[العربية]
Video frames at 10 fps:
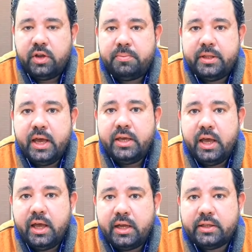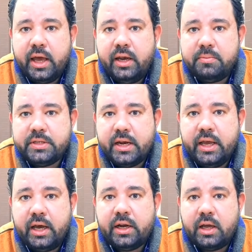في البدايه هتكلم
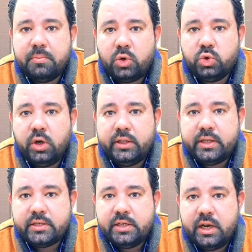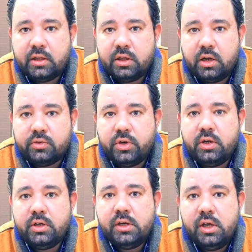سريعا عن موضوع التسنين عند
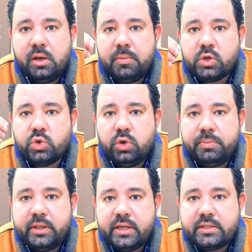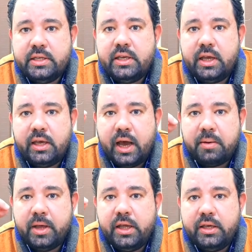الاطفال المقصود بالتسنين هي
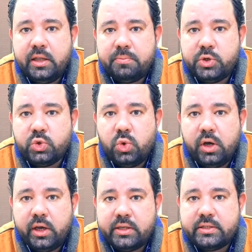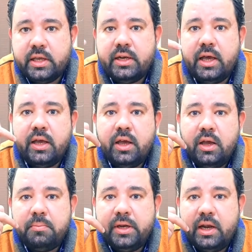عمليه بزوغ السنه
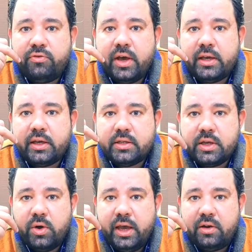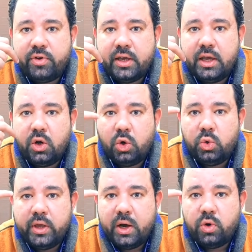من الفك سواء الفك
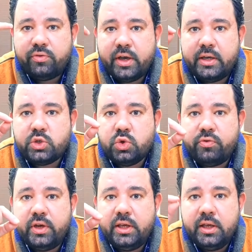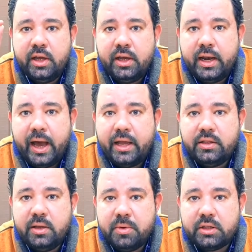العلوي او الفك السفلي
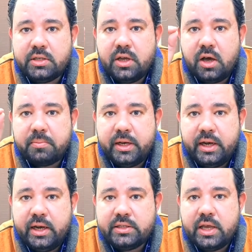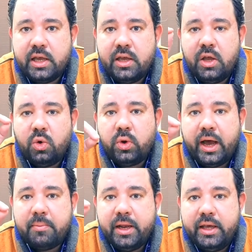لحد ما تظهر من اللثه
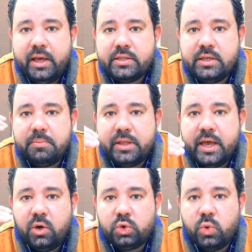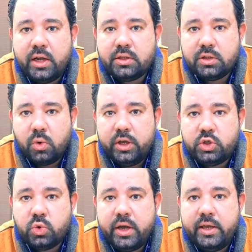والعمليه دي بتاخد وقت
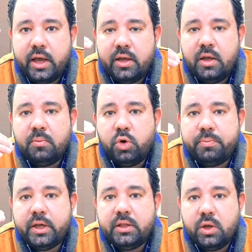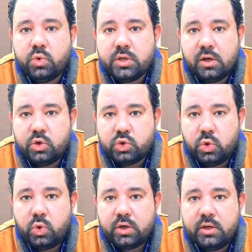طويل شويه ممكن توصل
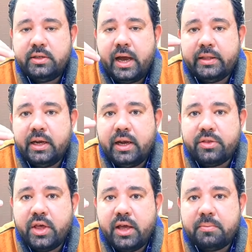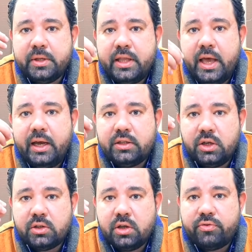لشهور يعني اللثه بتاعه
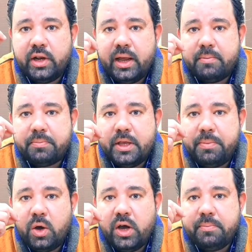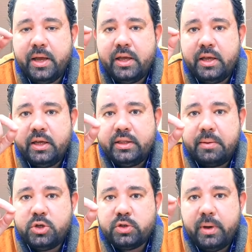الطفل لما بتبقى ورمه
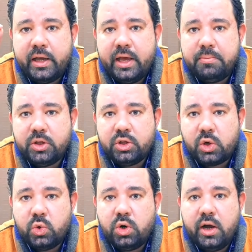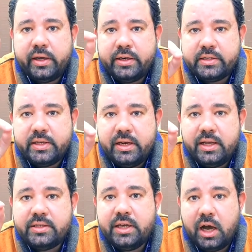ده مش معناه بالضروره ان
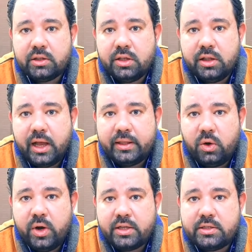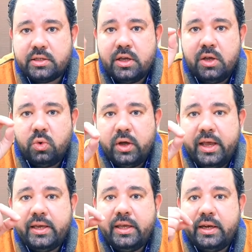السنه دي هتطلع دلوقتي
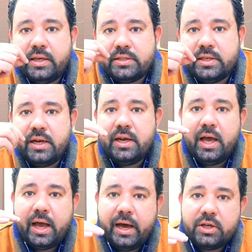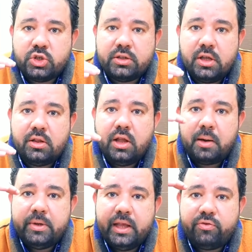ولكن السنه علشان
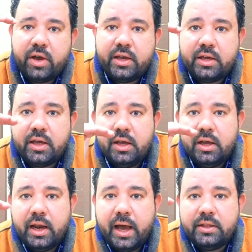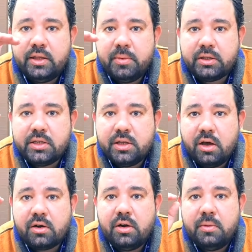تطلع من الفك لحد ما
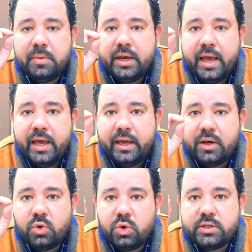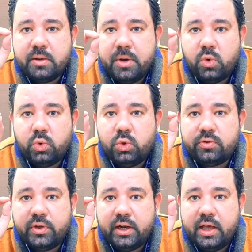تظهر من اخر جزء
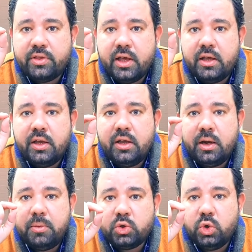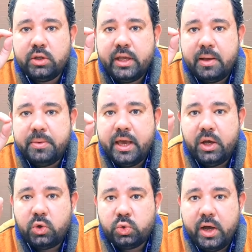موجود في اللثه الموضوع ده
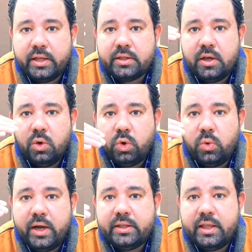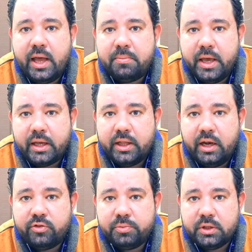بياخد وقت والوقت ده
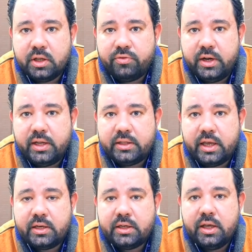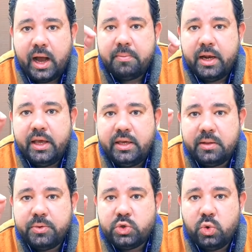بيختلف من طفل للتاني
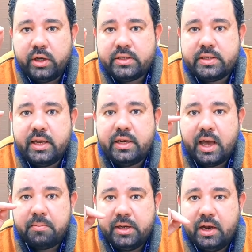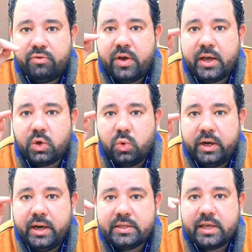عملية بزوغ السنة من الفك
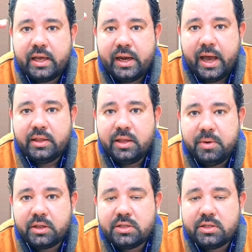واللثة لحد ما